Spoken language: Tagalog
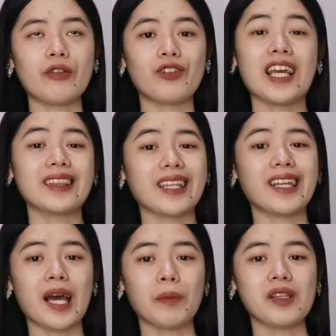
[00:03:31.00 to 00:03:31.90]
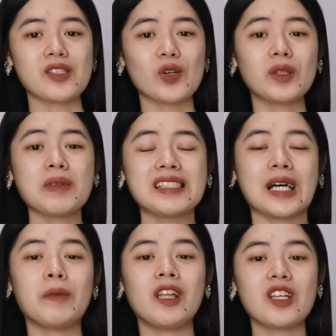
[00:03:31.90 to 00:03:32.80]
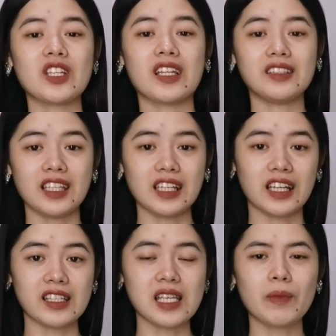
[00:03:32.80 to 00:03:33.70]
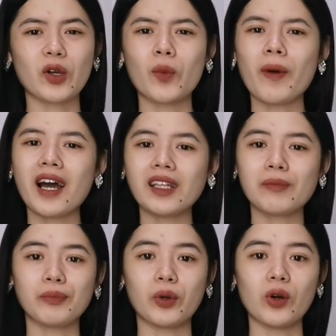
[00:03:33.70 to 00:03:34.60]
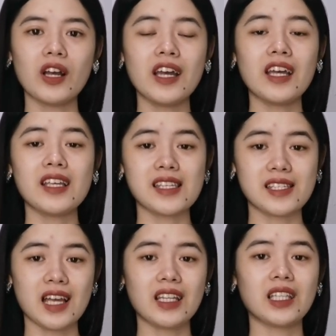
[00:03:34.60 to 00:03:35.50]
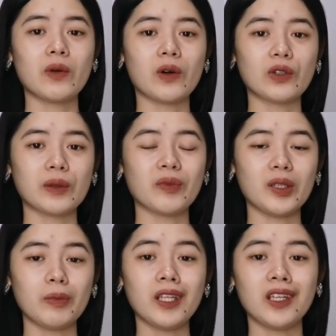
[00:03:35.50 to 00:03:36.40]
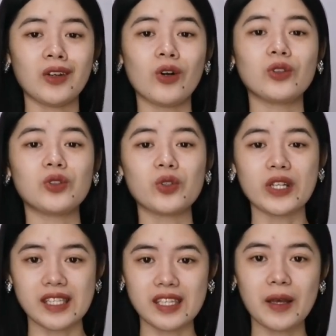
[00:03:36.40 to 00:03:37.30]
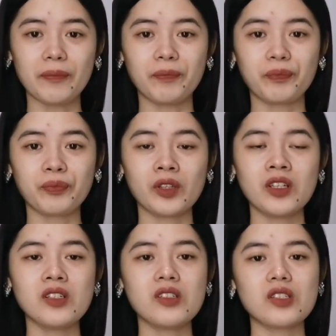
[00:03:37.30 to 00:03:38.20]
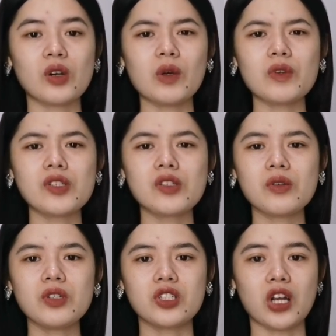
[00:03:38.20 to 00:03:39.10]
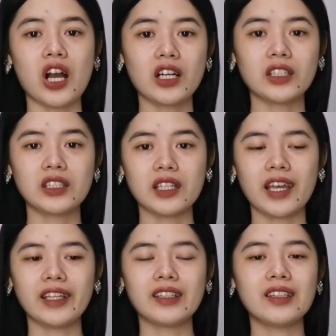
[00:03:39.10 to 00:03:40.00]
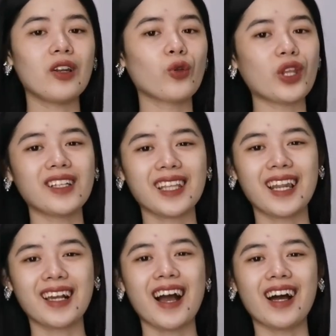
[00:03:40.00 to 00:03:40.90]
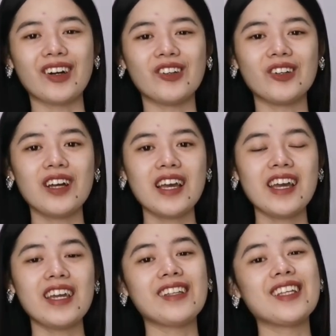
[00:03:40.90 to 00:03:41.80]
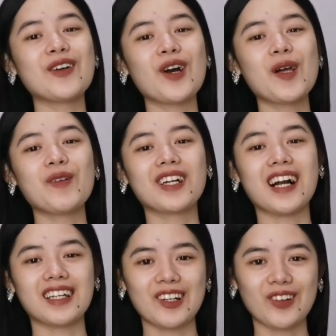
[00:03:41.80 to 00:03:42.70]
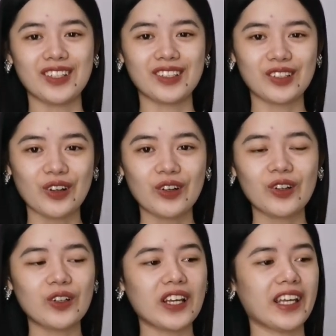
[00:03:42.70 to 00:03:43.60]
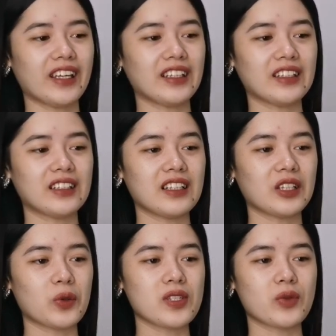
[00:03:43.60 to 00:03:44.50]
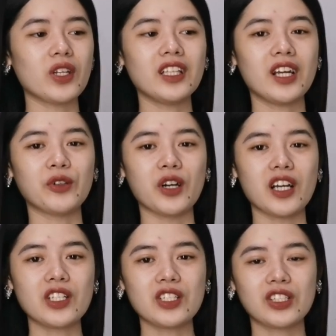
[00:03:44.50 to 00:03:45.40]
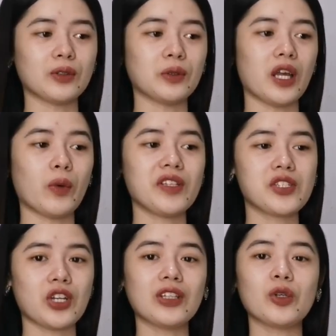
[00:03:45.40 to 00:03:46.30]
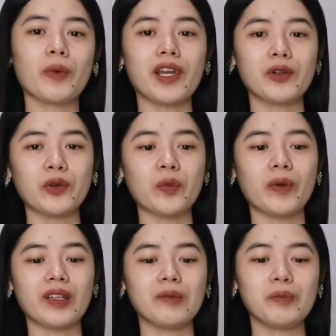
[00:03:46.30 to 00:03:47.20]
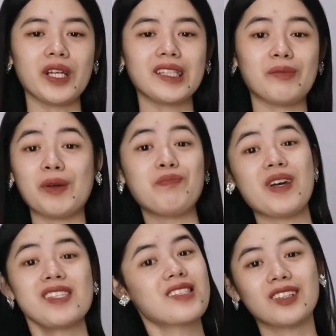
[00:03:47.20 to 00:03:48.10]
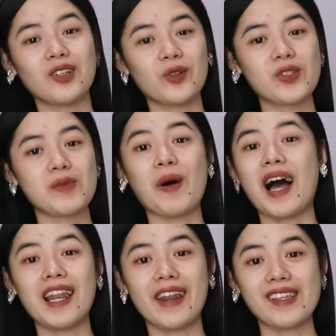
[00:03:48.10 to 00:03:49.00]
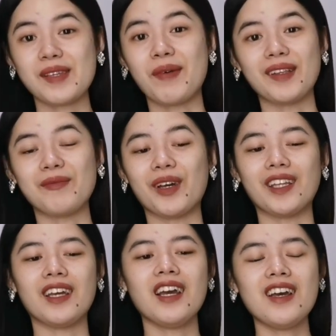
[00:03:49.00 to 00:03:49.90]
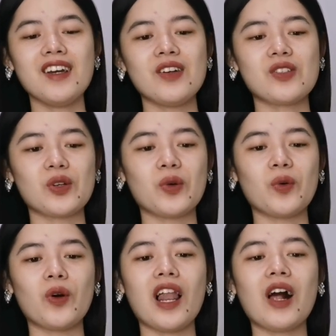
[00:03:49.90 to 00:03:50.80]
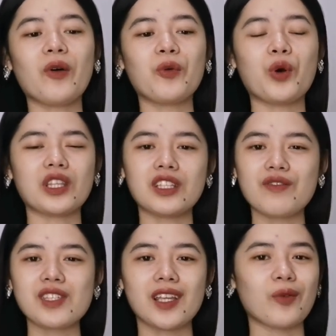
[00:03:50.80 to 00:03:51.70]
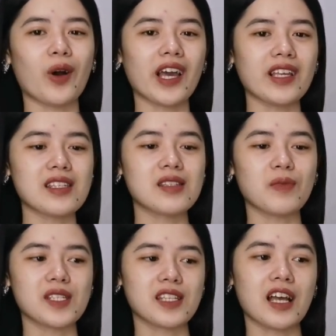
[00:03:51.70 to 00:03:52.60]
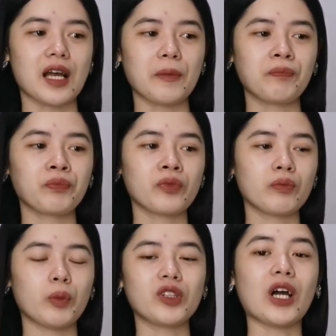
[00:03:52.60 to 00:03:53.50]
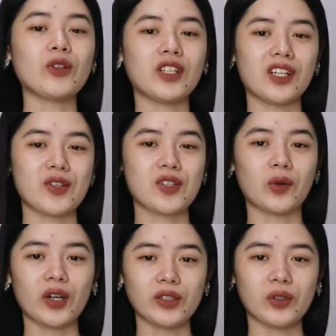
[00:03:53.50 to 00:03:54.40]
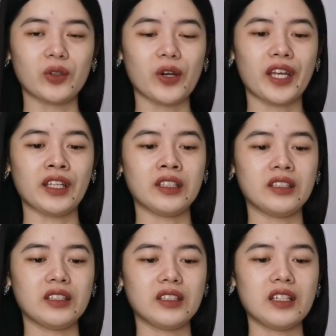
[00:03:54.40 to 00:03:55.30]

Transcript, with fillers: flight na namin. So, it means kabili na siya ng ticket. Sabi ko, bakit po? Sasali daw ako ng binibilihin tourism. So, I was so shocked and nalutang talaga ako. Hindi ko alam ang gagawin ko and it was really a rush. So, I went straight to my room and picked my best clothes. Bahala na si Batman. So, wala akong what ifs and whys. Basta, pumunta ako diretso sa kwarto ko and